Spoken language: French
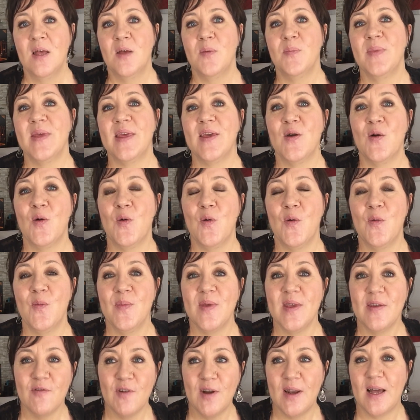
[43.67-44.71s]
Mais,
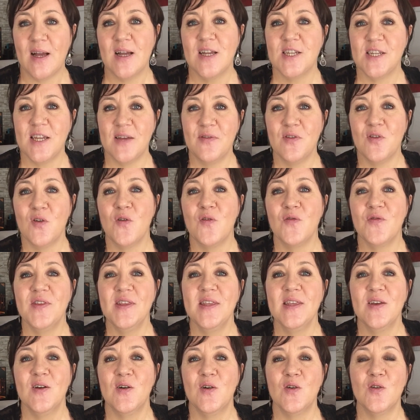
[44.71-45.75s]
mais voilà, j'avais
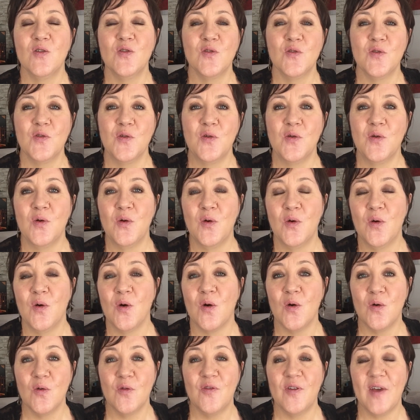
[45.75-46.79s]
envie de
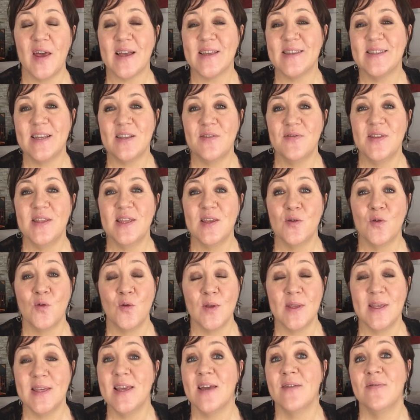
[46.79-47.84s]
refaire cette
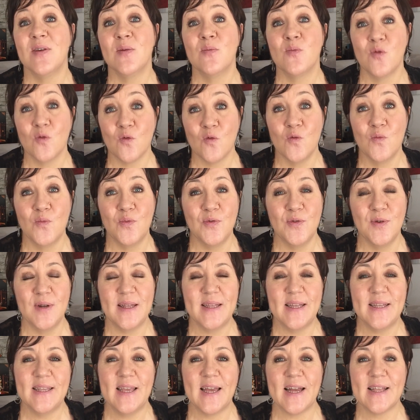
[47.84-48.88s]
vidéo qui avait beaucoup plu
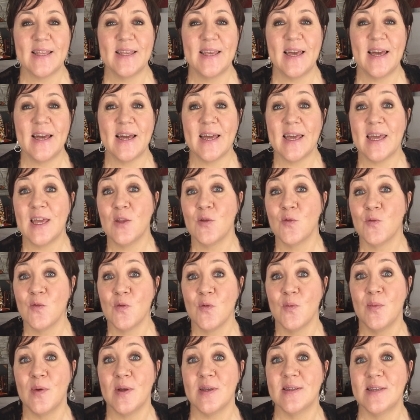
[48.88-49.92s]
l'année dernière et donc
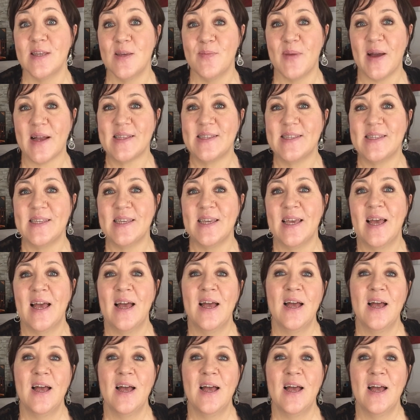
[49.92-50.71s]
bah, c'est parti.